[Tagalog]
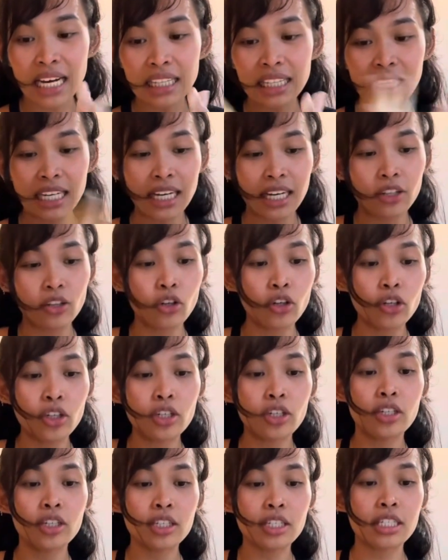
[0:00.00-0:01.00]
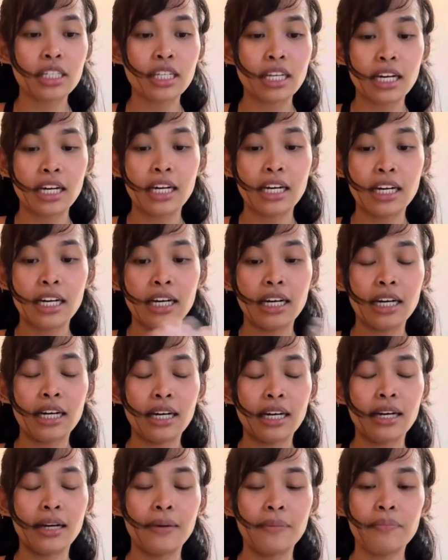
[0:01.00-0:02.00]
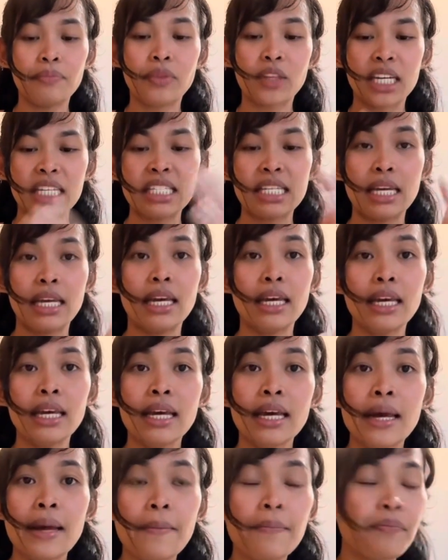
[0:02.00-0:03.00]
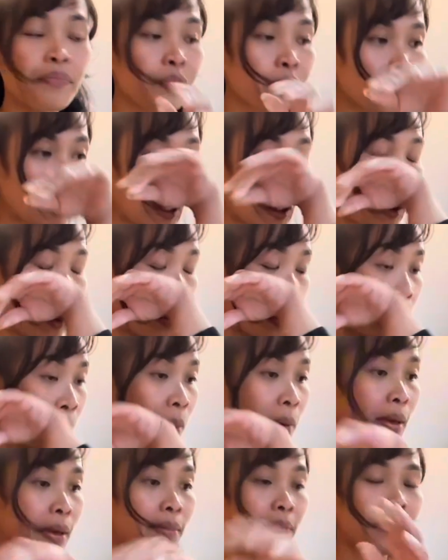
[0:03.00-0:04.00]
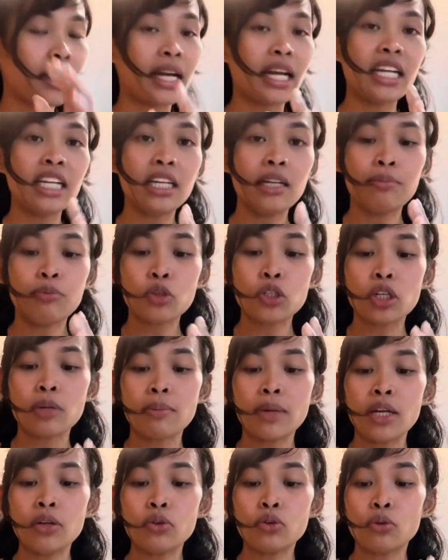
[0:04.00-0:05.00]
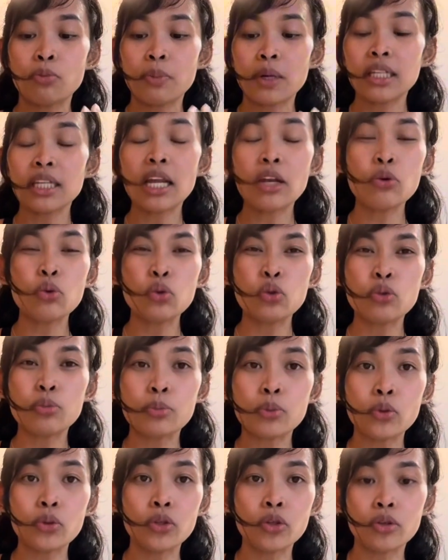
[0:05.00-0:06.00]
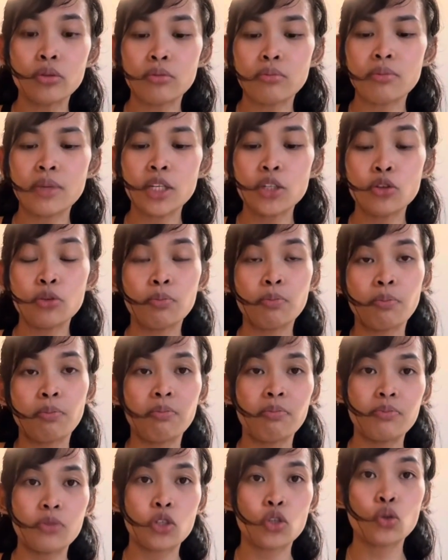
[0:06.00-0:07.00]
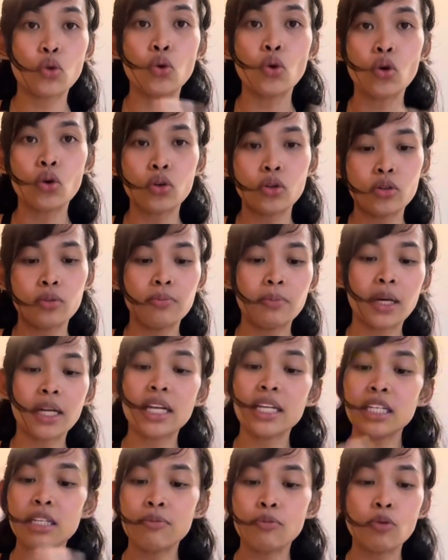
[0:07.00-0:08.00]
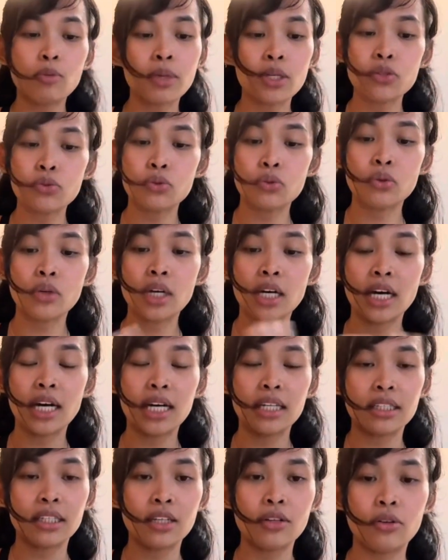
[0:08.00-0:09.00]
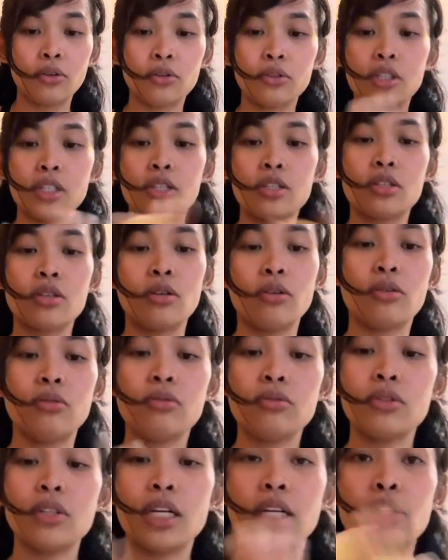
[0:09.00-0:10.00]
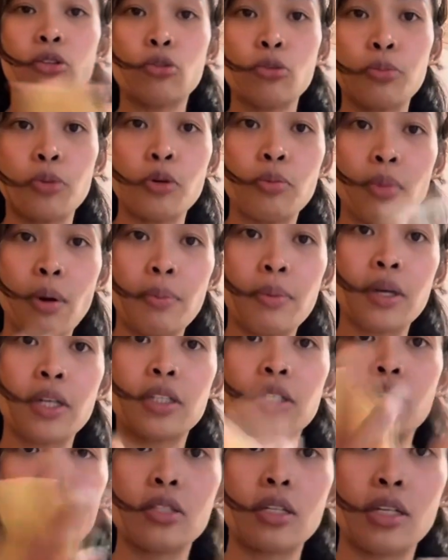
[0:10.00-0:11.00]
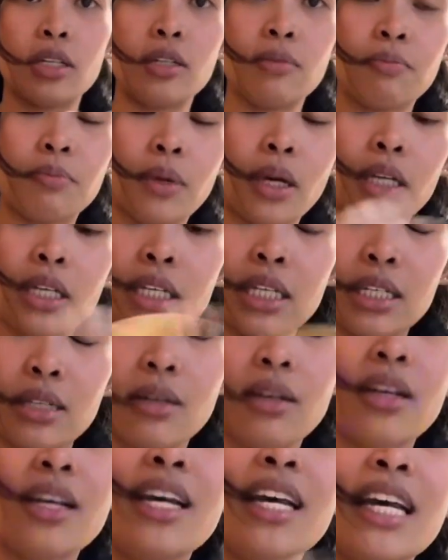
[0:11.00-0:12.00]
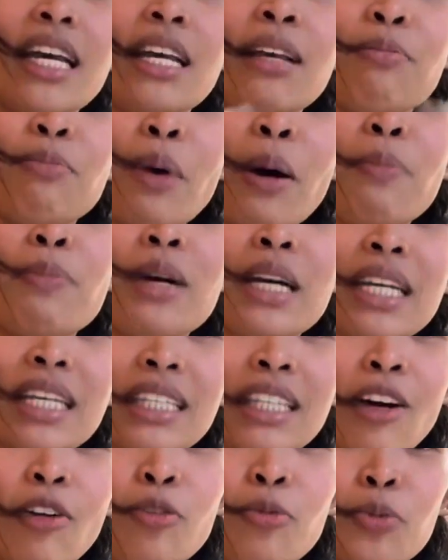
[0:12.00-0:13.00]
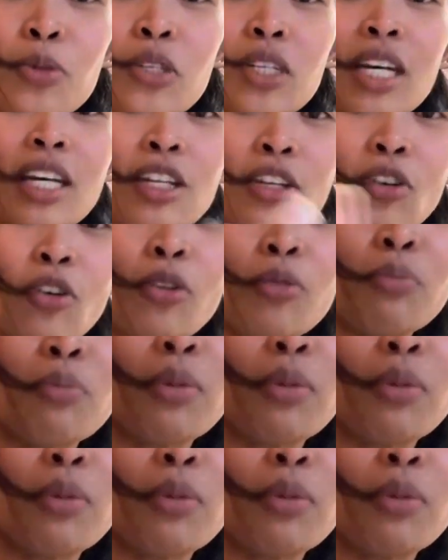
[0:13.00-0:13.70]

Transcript: ating ano sa kasi para hindi po siya maluto. Pag naluto po yun, medyo sunog. Para hindi po masunog ang ating roti. So, ganito po ipapakita, sa, ipapakita, ipapakita ko po sa inyo kung